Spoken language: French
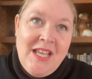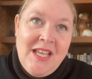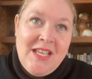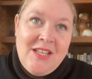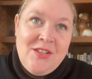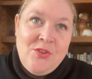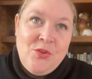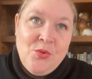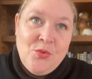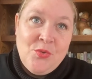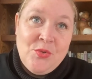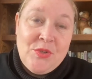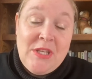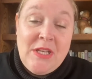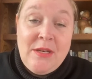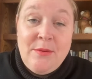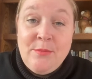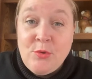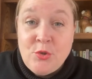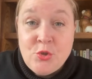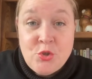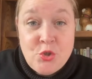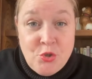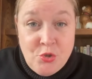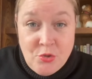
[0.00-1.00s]
Donc, il
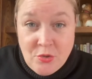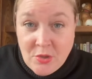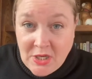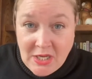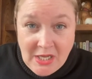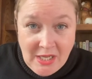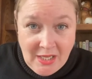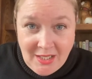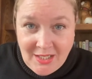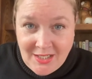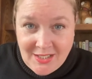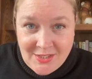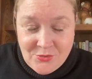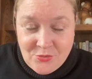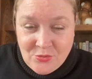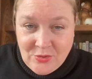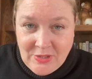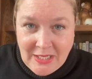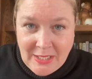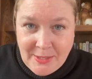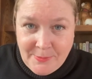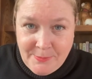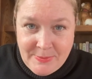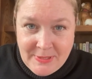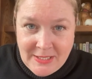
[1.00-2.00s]
mange du rat à tous les
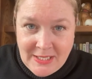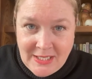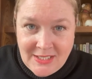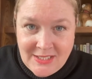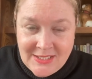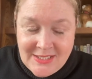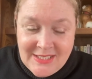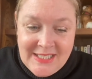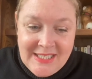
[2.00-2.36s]
repas.